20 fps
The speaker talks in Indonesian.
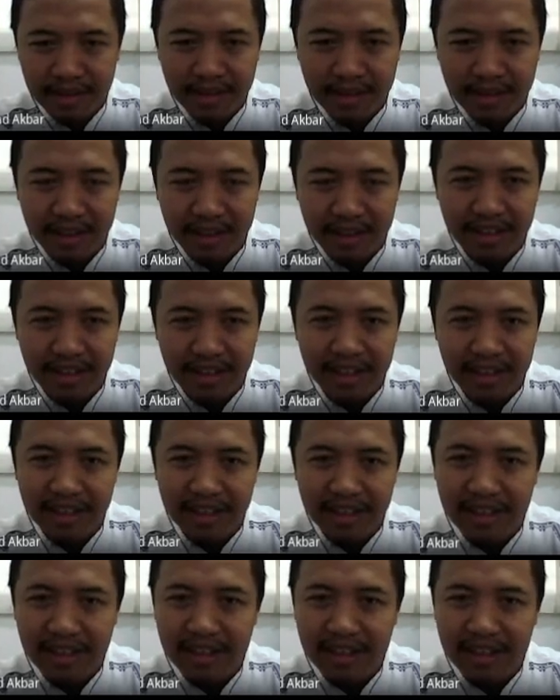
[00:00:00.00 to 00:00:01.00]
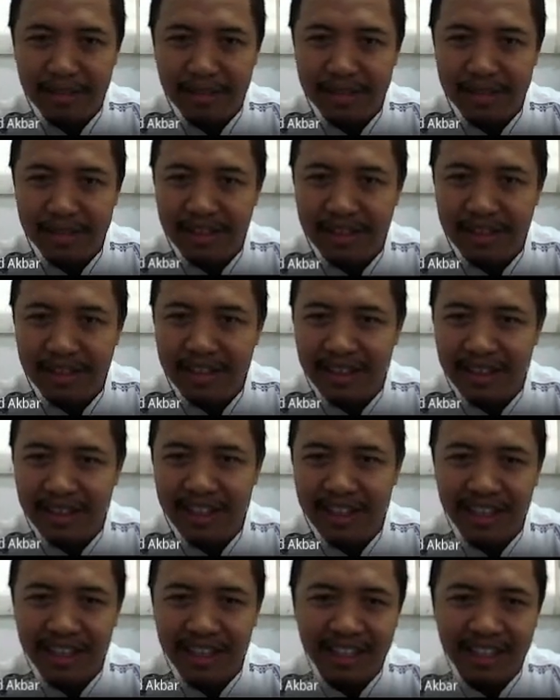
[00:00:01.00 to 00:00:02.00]
Ini apa nih? Oke,
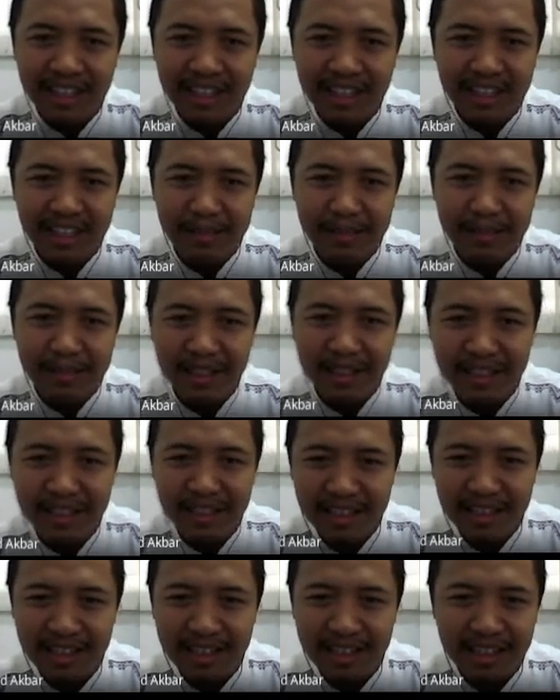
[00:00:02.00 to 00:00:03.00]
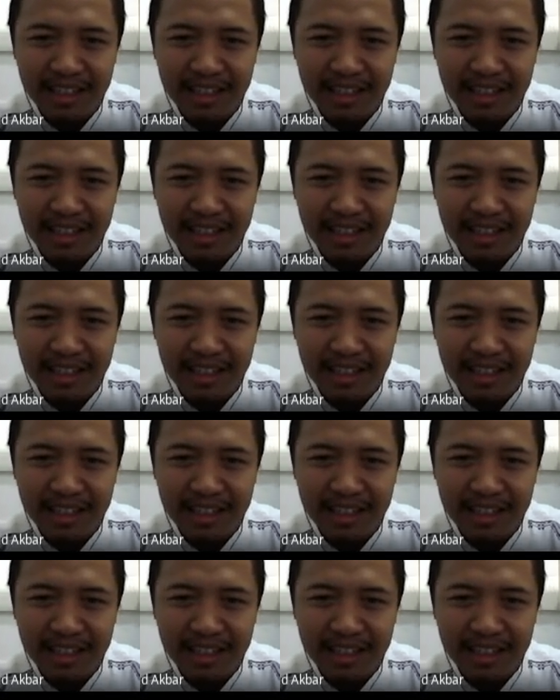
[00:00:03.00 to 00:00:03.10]
yang ini ada pertanyaan nggak?